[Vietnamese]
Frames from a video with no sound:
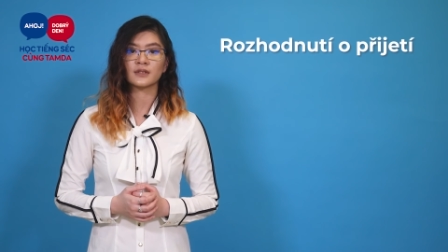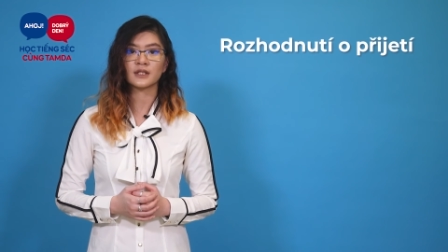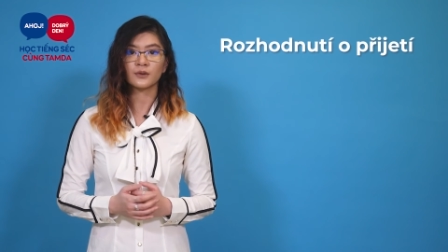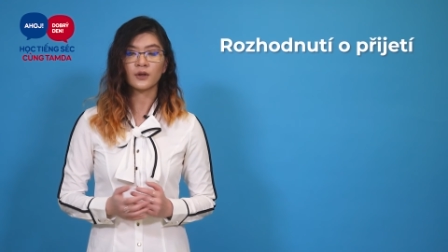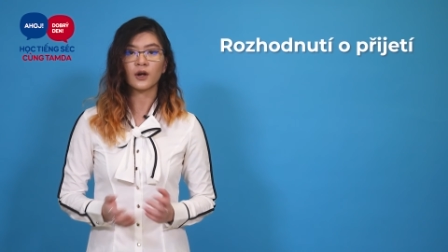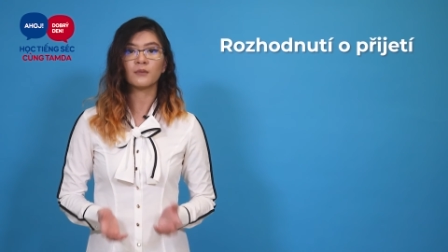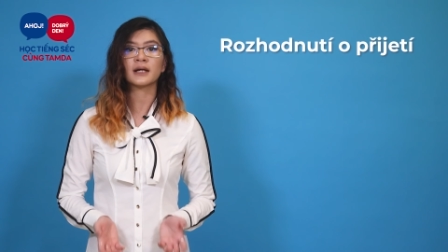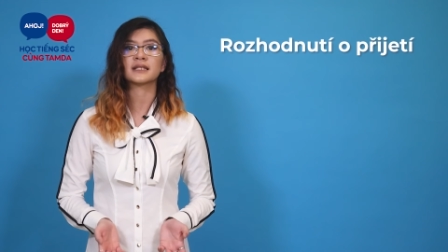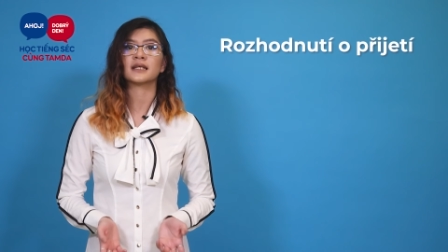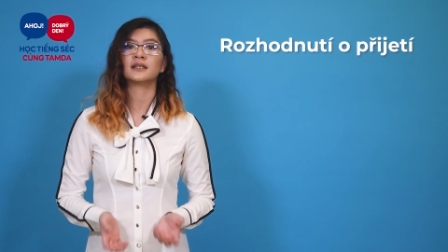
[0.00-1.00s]
Sau đó
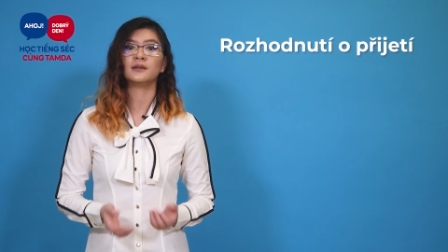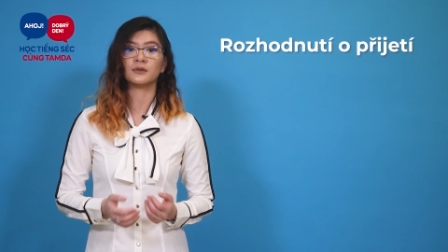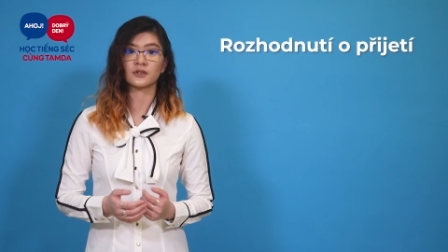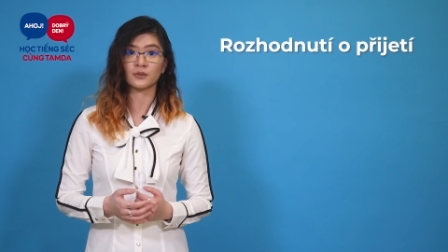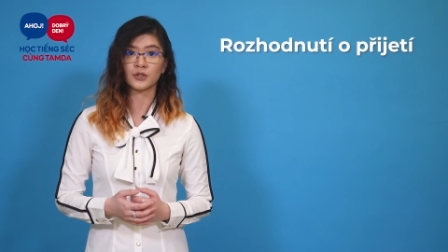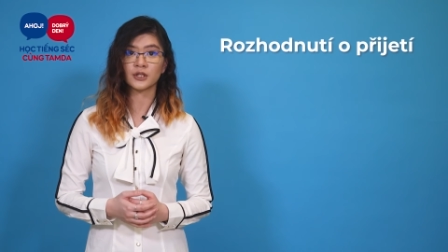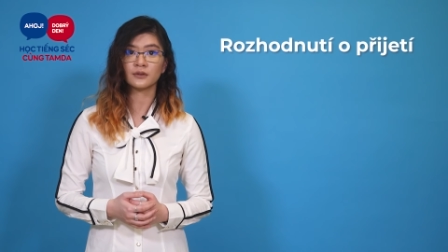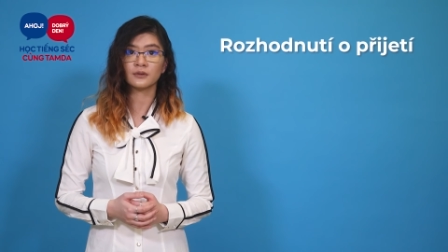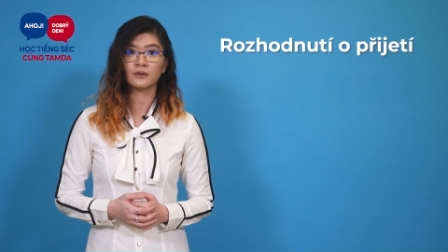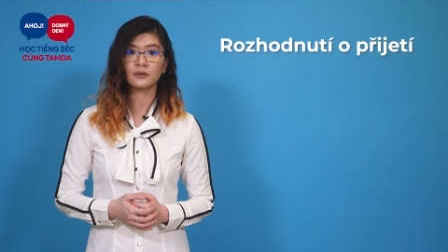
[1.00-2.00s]
bạn sẽ tìm được dòng
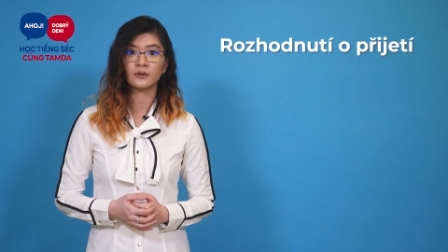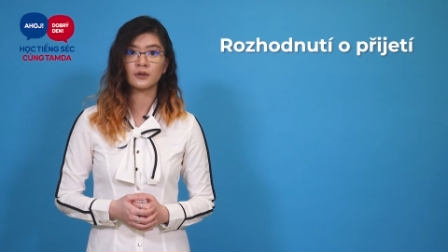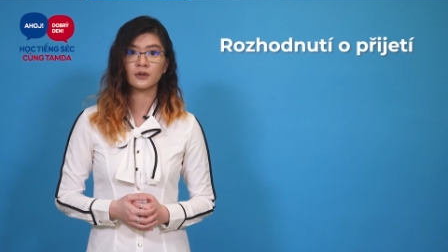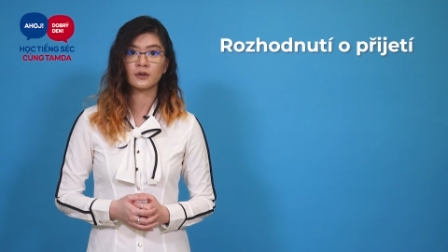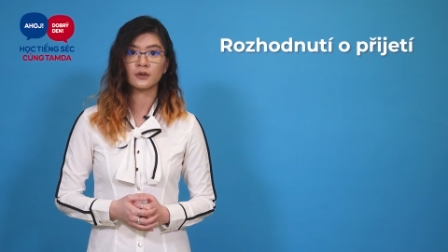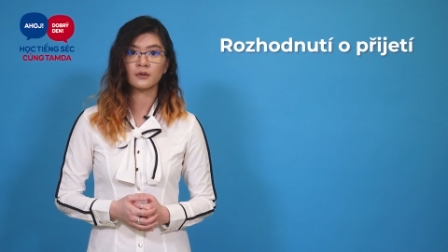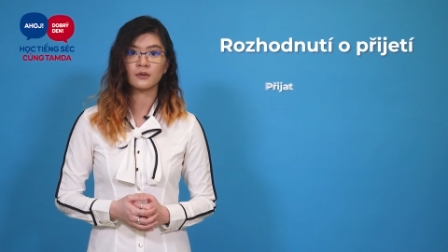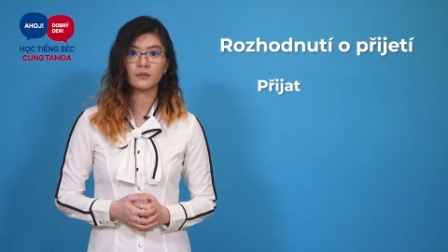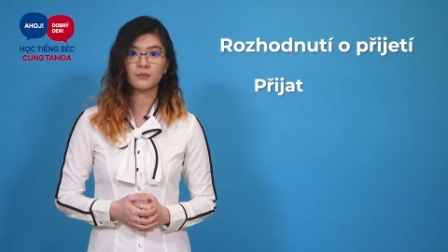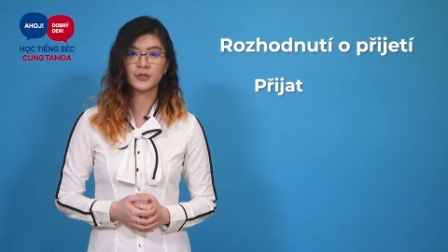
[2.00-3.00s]
chữ
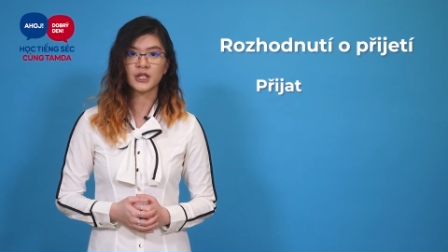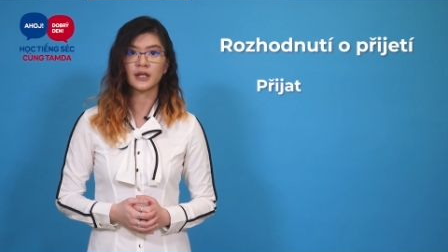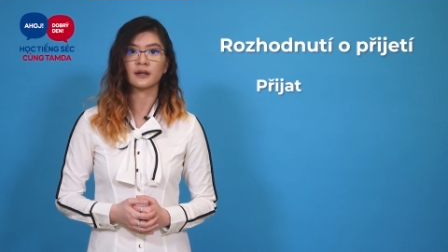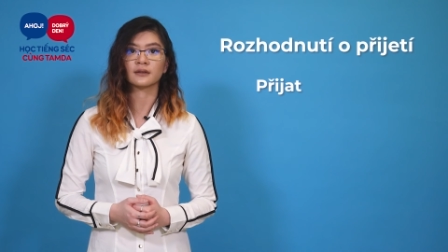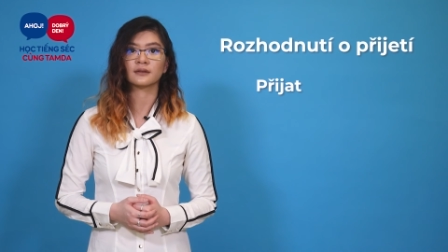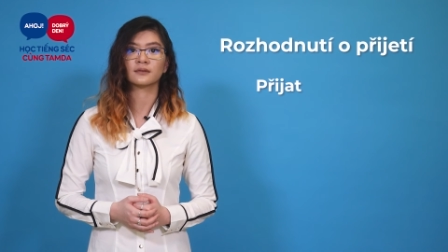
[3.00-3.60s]
přijat